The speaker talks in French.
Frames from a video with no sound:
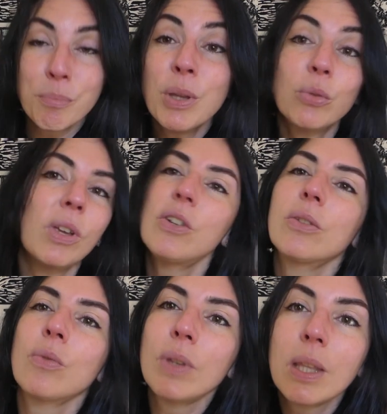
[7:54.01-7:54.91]
en tout cas, j'ai
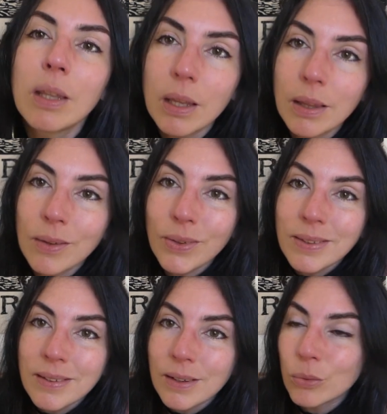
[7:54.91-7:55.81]
trouvé qu'il était très
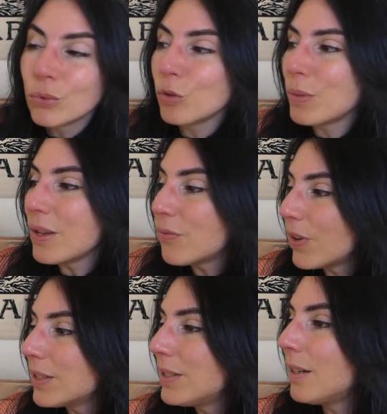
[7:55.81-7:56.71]
facile à consommer,
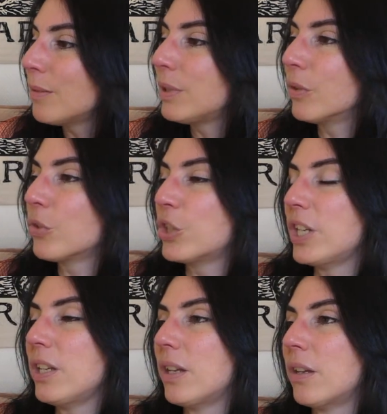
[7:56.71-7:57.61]
facile à
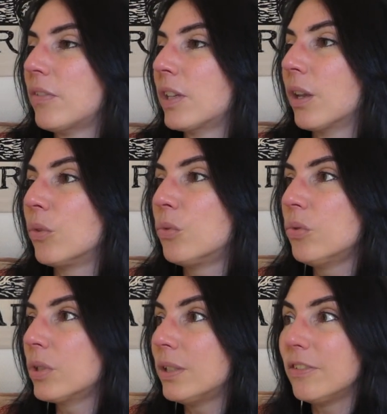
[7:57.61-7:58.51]
mélanger, avec un
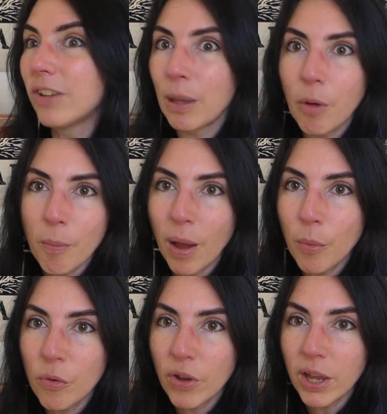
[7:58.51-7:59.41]
goût qui n'est vraiment pas
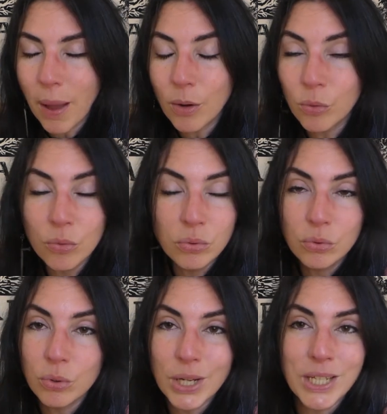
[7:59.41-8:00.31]
mauvais. Le goût de
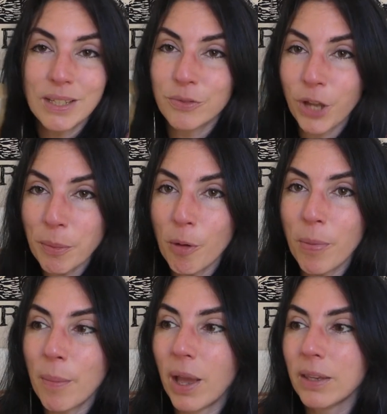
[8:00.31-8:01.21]
collagène n'est vraiment
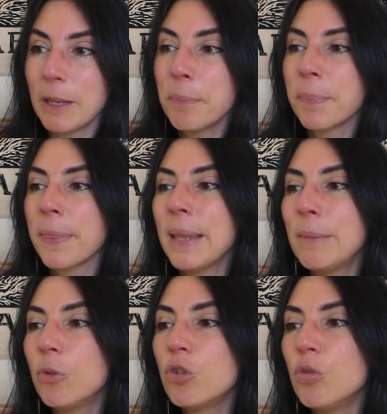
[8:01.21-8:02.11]
pas marqué.
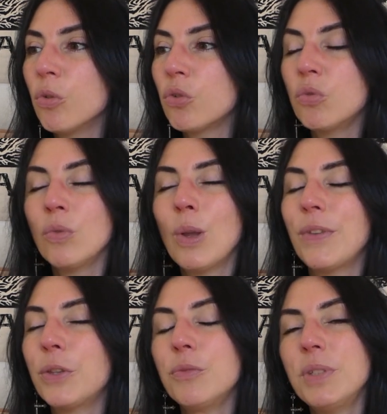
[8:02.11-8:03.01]
Moi, je le mange souvent
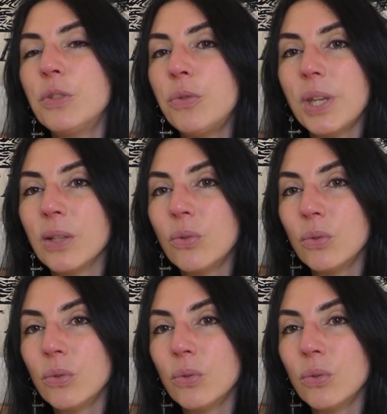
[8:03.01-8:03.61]
avec une petite cuillère de,